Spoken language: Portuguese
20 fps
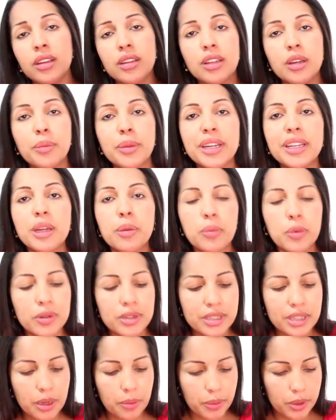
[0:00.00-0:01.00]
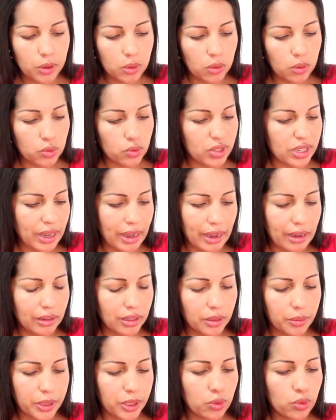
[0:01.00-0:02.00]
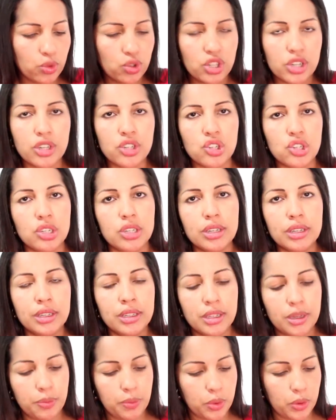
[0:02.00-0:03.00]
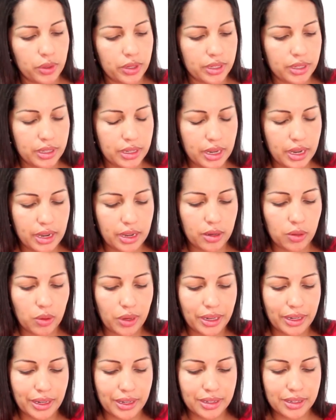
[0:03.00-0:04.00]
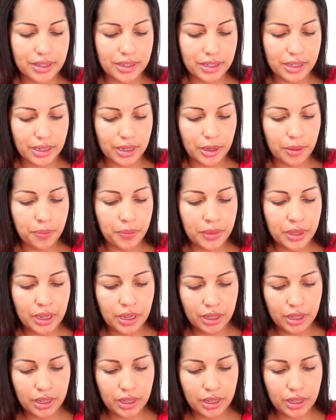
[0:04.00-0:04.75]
E também depois dá pra usar também no dia a dia, depois que a Eloá nascer.